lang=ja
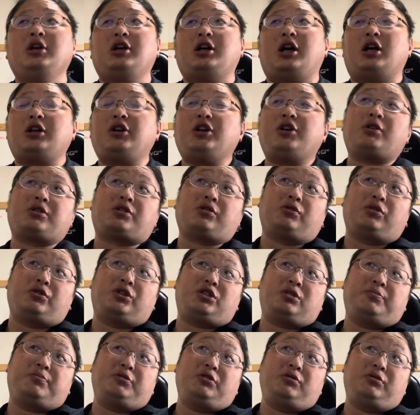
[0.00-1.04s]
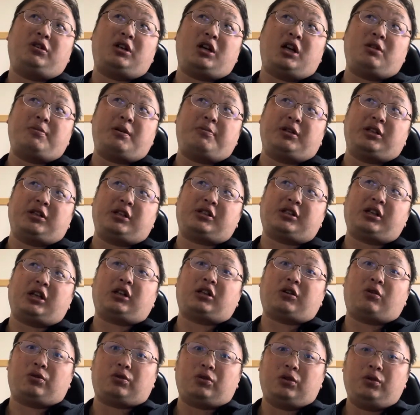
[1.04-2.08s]
あるいはその自分が今までされ
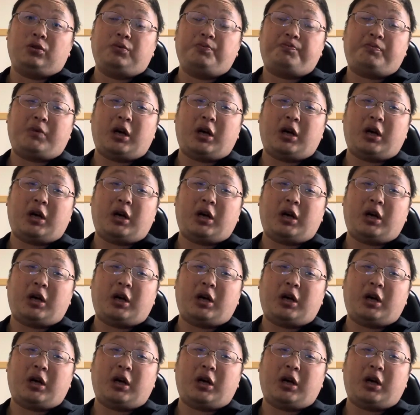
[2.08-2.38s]
たこと、